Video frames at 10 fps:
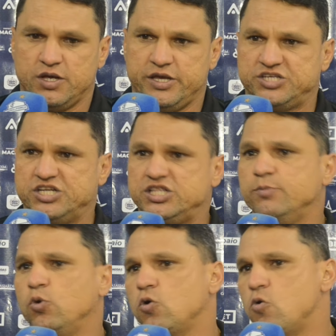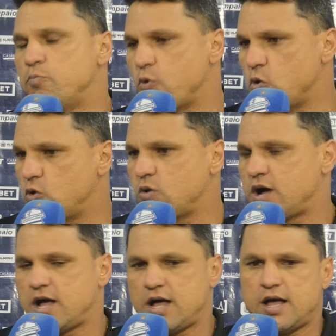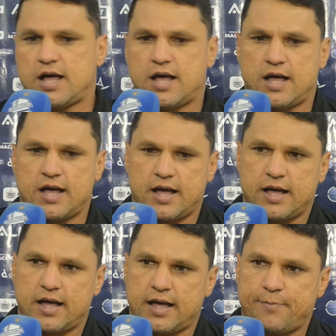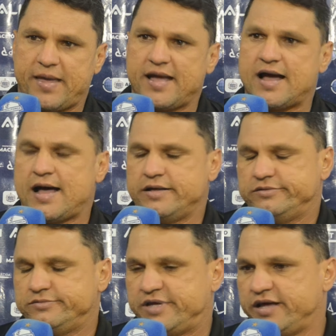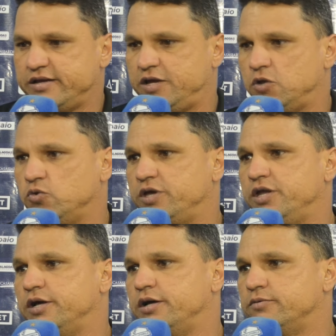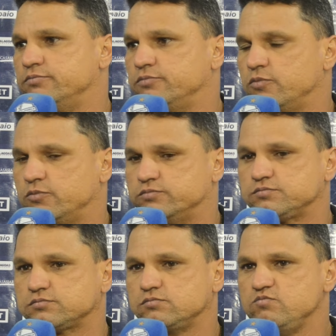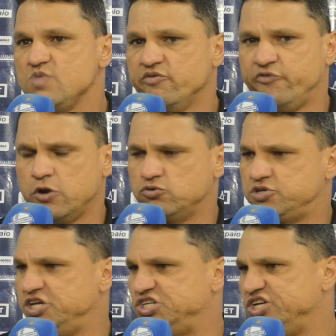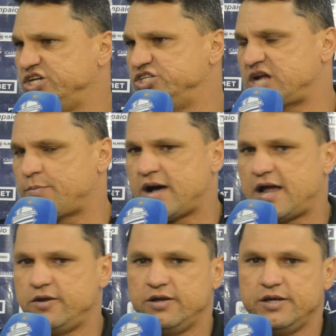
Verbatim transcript: E a gente demorou um pouco a, a, a, a pegar, né? Queira ou não queira, foram três dias de trabalho.